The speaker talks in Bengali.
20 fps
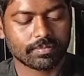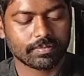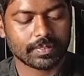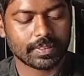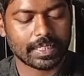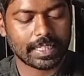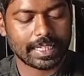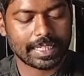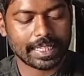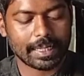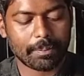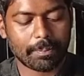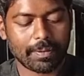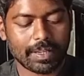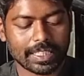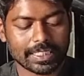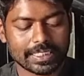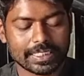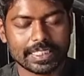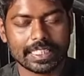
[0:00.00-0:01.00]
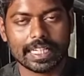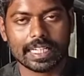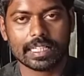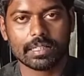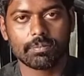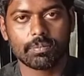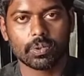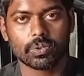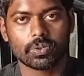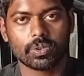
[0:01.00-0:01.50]
এটা প্লাস্টিকের একটা
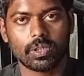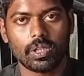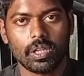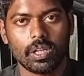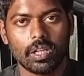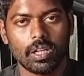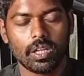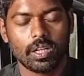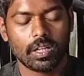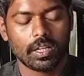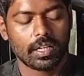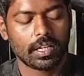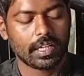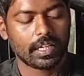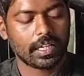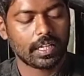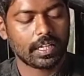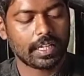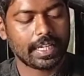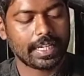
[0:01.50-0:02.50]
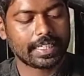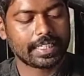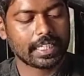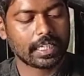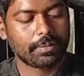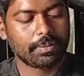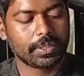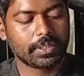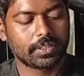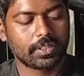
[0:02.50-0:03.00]
বোতল এটার
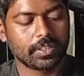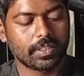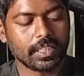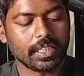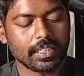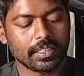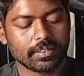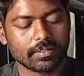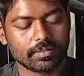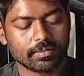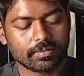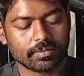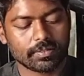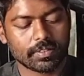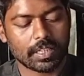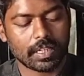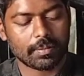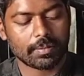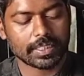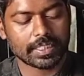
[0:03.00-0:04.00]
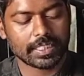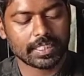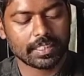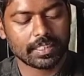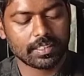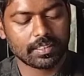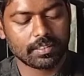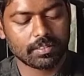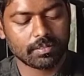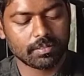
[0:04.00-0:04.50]
ভিতরে আমাদের
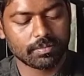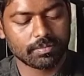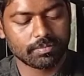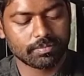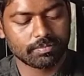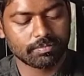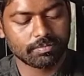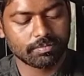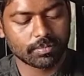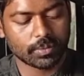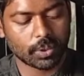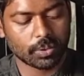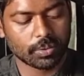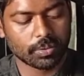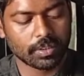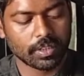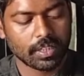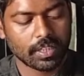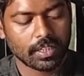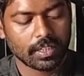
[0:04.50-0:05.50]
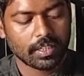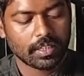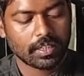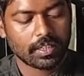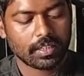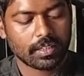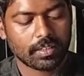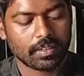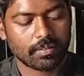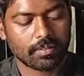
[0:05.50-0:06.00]
ধরুন
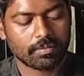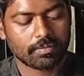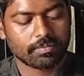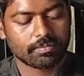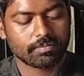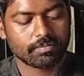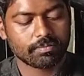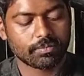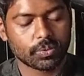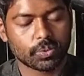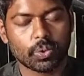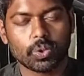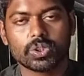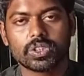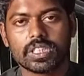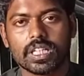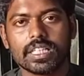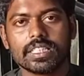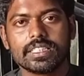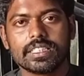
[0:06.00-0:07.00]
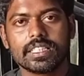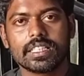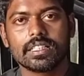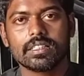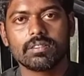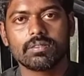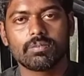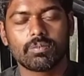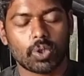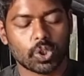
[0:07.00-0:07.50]
রোজকার যেটা
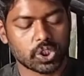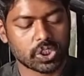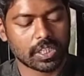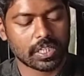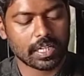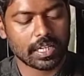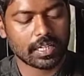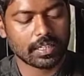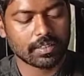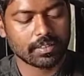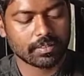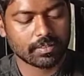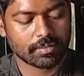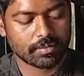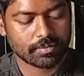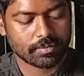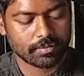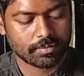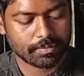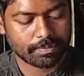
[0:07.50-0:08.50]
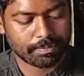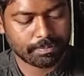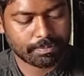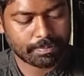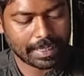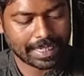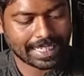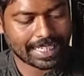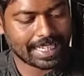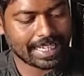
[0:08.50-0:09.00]
মশলার
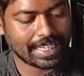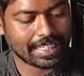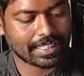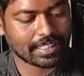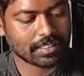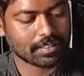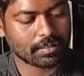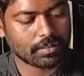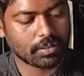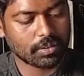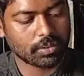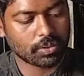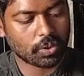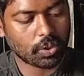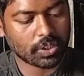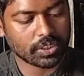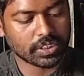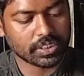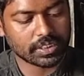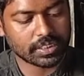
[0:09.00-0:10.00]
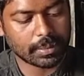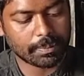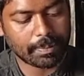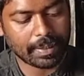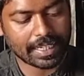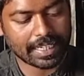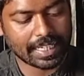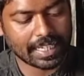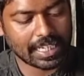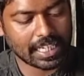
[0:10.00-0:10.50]
প্যাকেট লজেন্সের
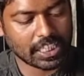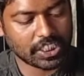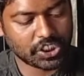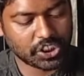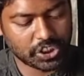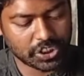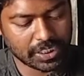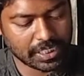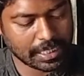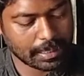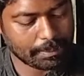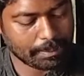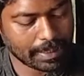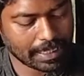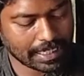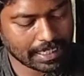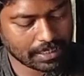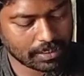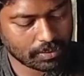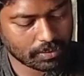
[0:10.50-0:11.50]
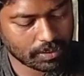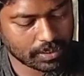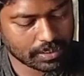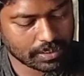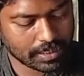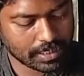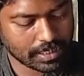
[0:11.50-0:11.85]
প্যাকেট চিড়ের প্যাকেট রয়েছে